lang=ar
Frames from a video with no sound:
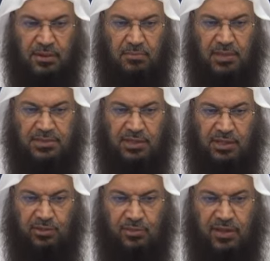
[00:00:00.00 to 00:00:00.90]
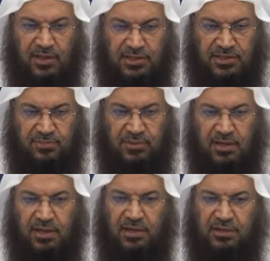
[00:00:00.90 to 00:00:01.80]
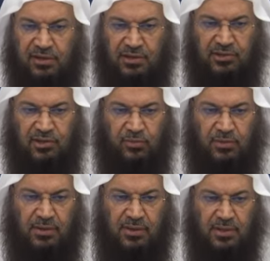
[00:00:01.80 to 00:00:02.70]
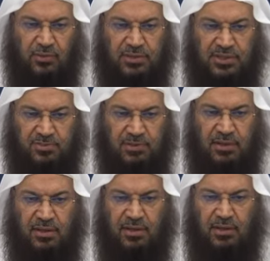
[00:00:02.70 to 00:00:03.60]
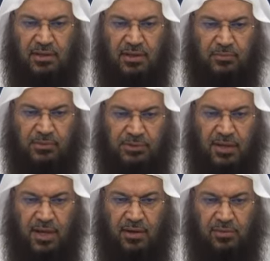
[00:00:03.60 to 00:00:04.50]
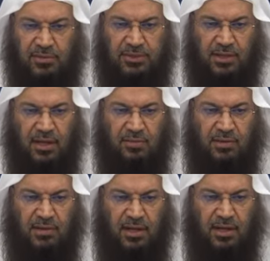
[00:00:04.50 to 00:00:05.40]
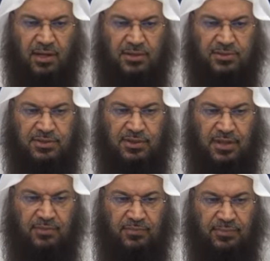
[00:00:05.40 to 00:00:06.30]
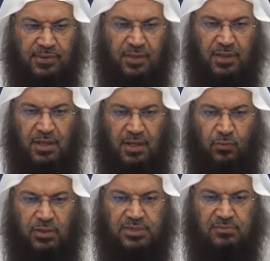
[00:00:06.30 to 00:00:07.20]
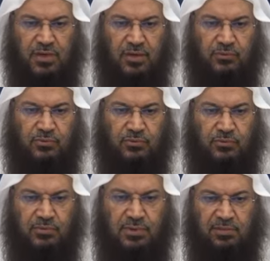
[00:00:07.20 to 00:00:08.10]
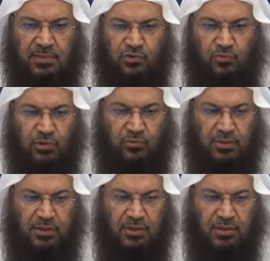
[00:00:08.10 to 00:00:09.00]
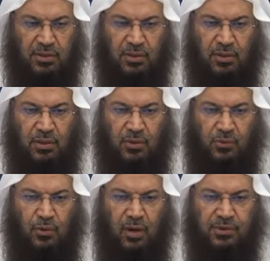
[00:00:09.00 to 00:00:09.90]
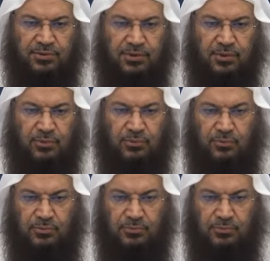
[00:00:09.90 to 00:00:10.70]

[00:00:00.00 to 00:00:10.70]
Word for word: ما استطعتم من ذاك سبيلا إلى طريق التوبة وسبيلها بالطاعة والاستقامة على قدر استطعتم واسمعوا لما تؤمر به وأطيعوا